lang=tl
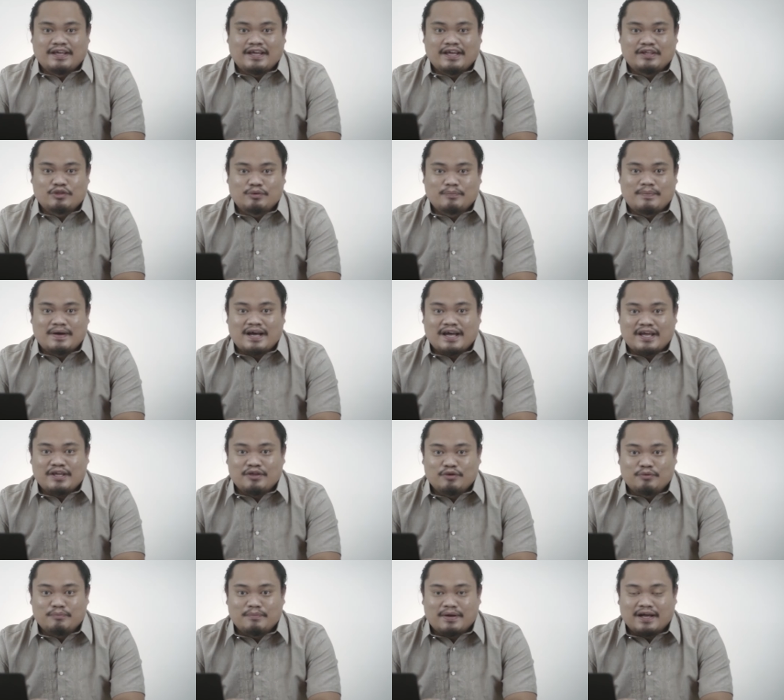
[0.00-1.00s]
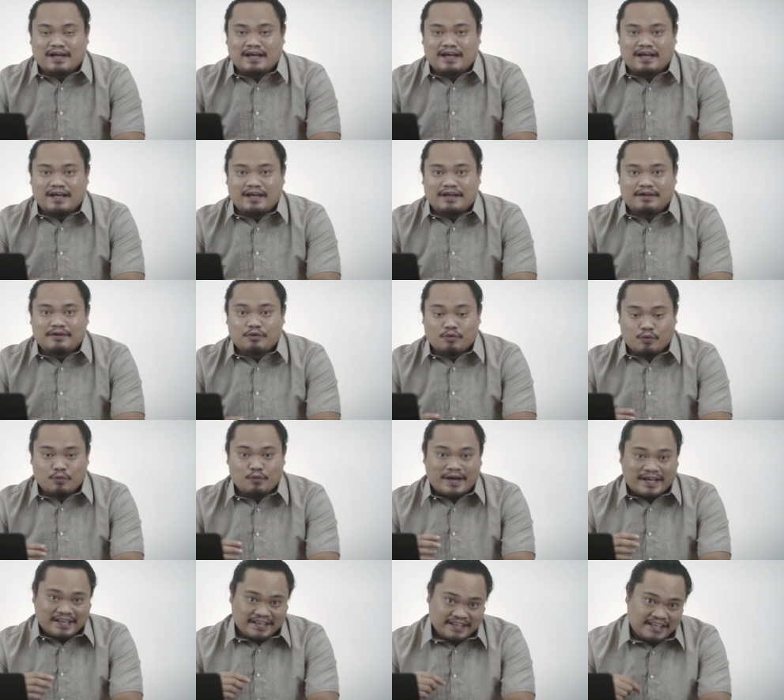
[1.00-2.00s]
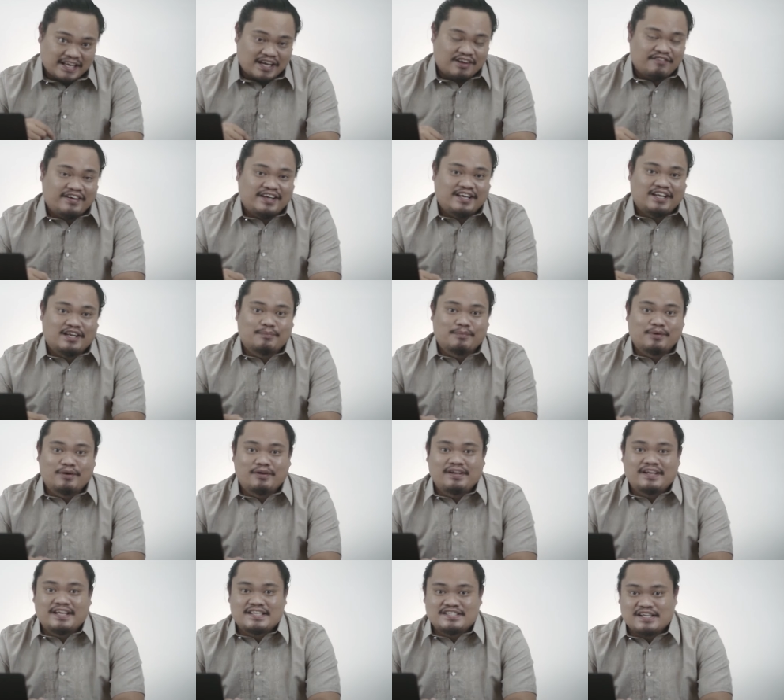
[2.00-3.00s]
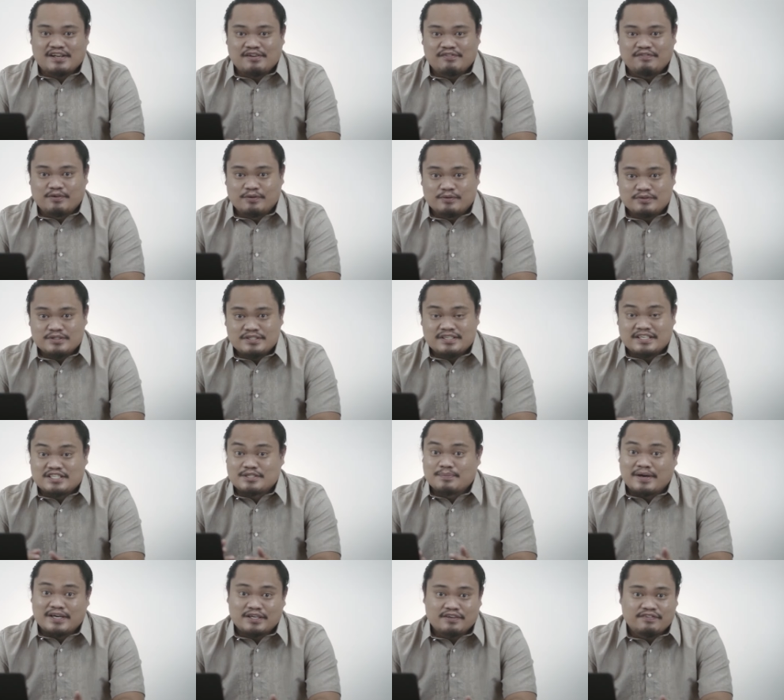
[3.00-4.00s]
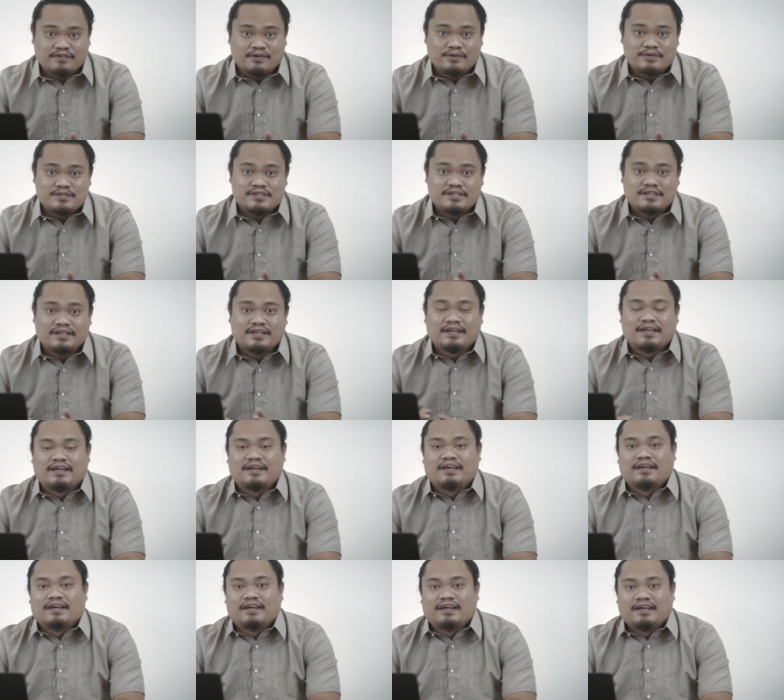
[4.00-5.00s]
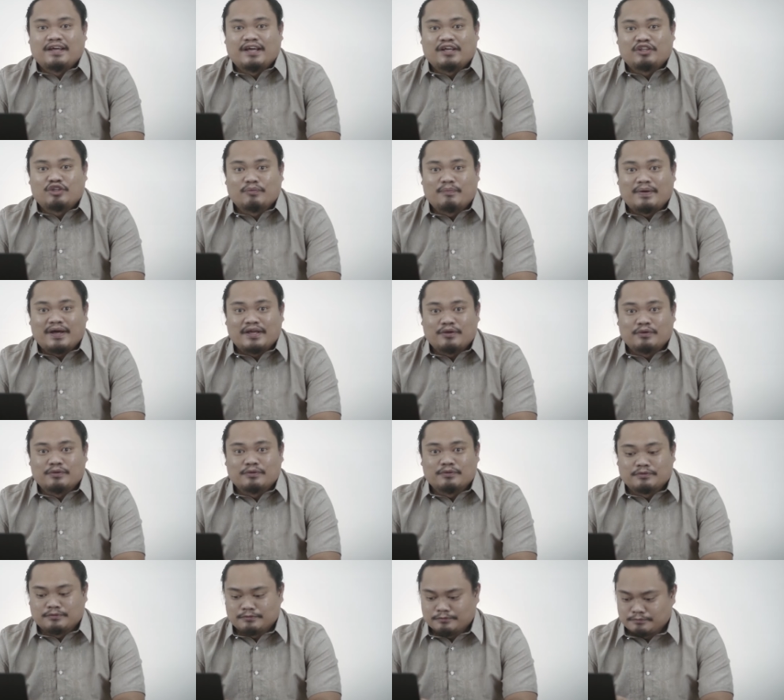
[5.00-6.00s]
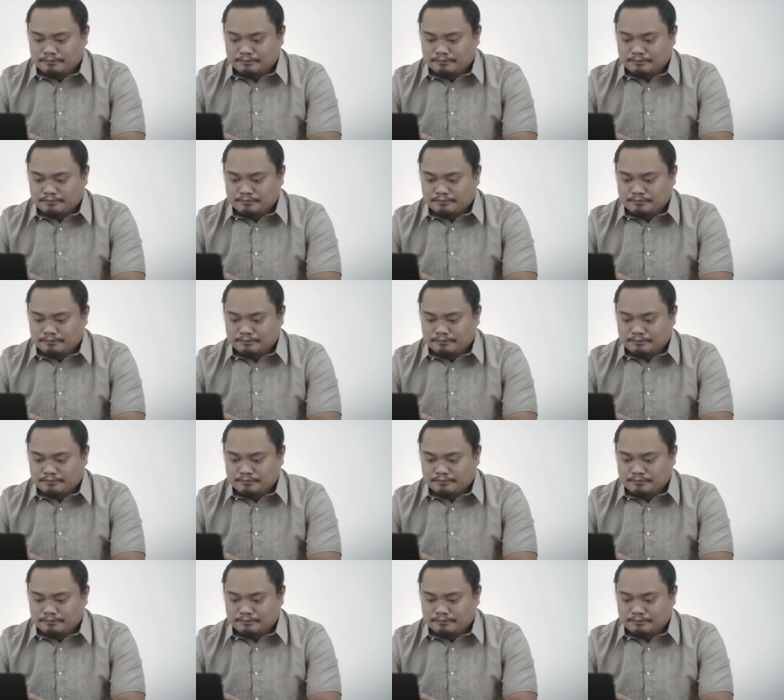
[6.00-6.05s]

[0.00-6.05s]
Ito ba ay yung mga widely available na cellphones, na smartphones? Ito ba yung